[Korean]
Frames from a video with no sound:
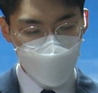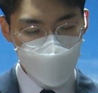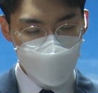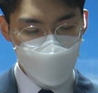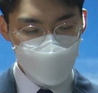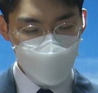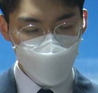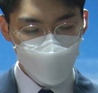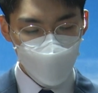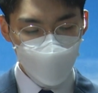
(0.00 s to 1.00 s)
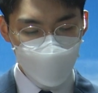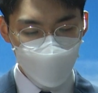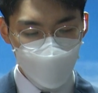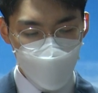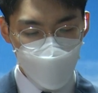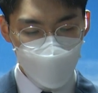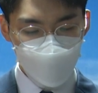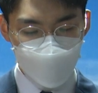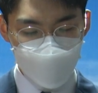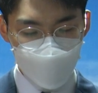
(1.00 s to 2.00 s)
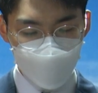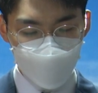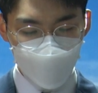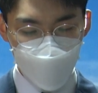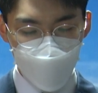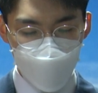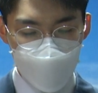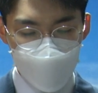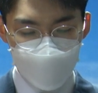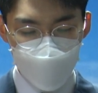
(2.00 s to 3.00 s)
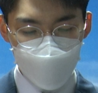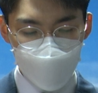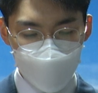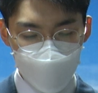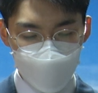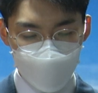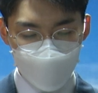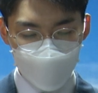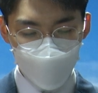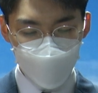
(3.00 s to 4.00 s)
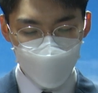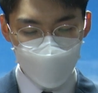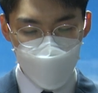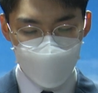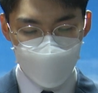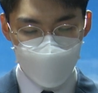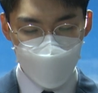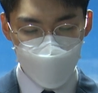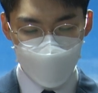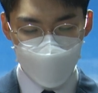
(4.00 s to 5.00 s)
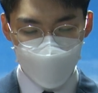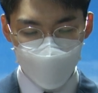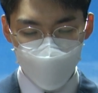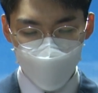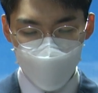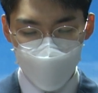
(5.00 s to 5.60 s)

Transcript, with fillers: 이는 혈통으로나 육정으로나 사람의 수로 나지 아니하고